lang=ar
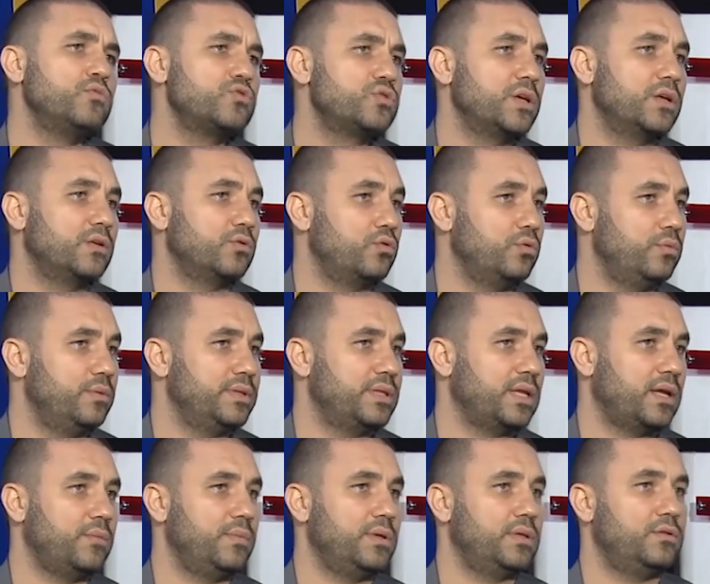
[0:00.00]
يشاركوا
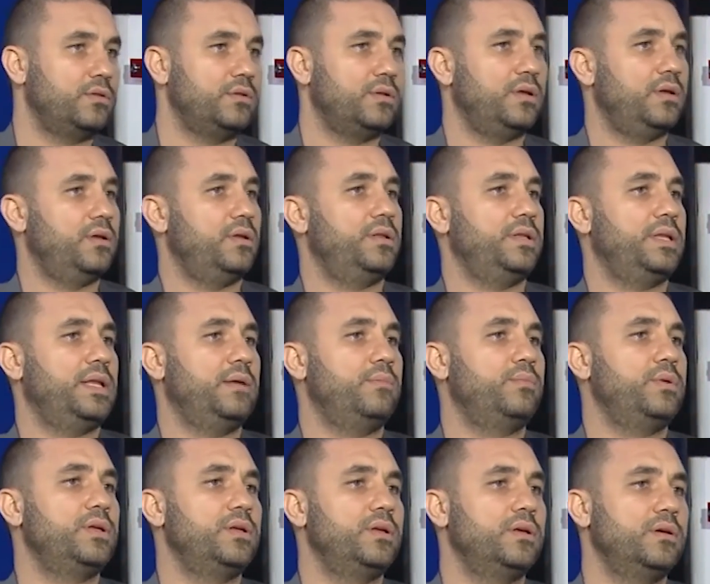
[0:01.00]
بالانتخابات
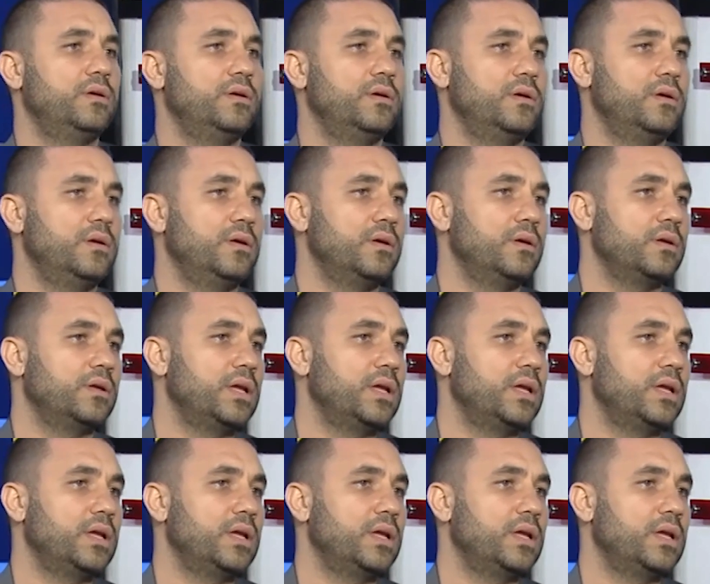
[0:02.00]
النيابية م.